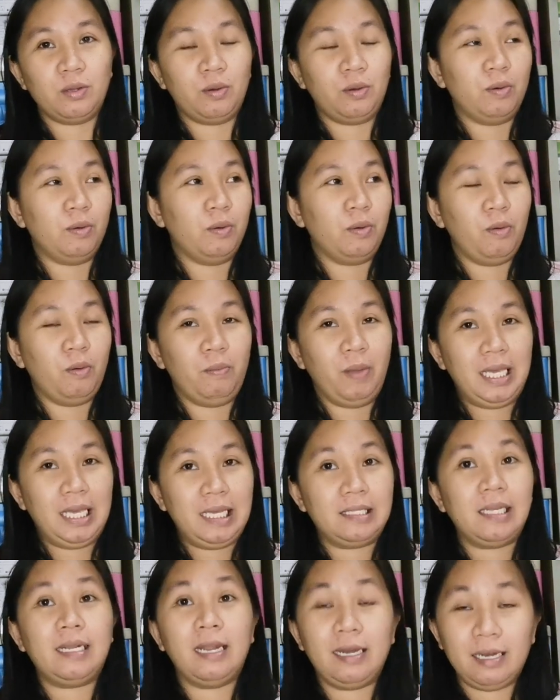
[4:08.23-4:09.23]
So, kung
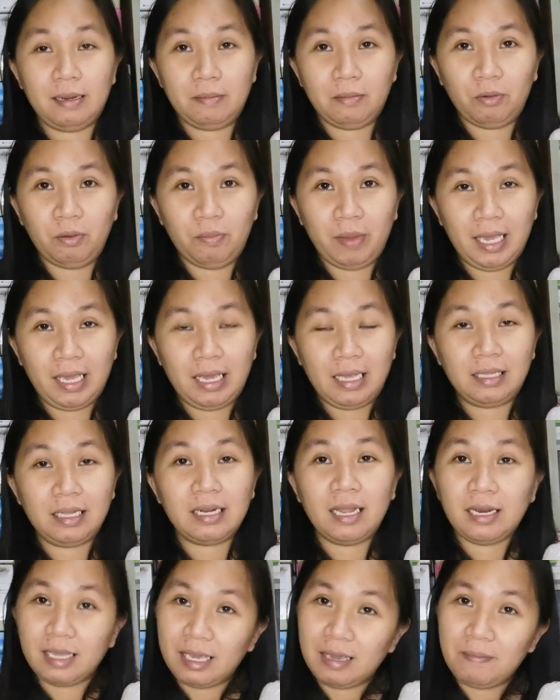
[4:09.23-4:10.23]
may, itanan, kung may
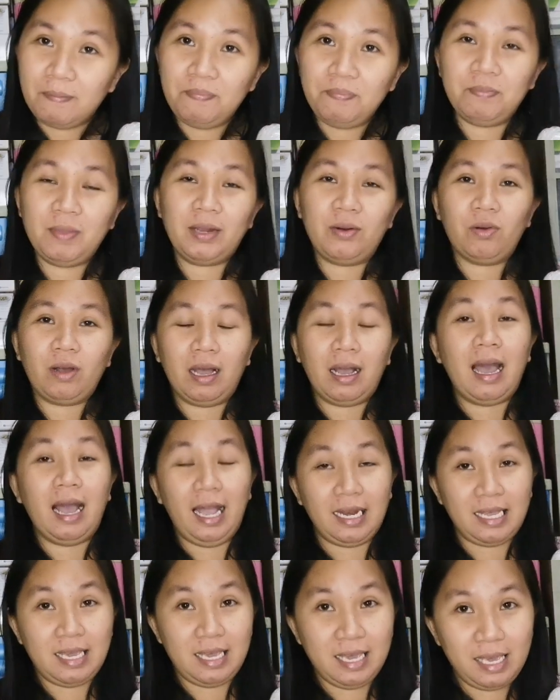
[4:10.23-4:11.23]
itinanim, meron
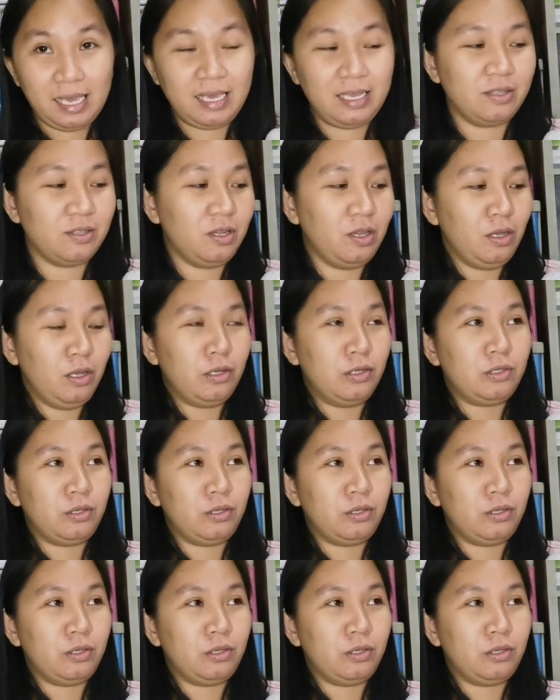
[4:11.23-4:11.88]
kang aanihin.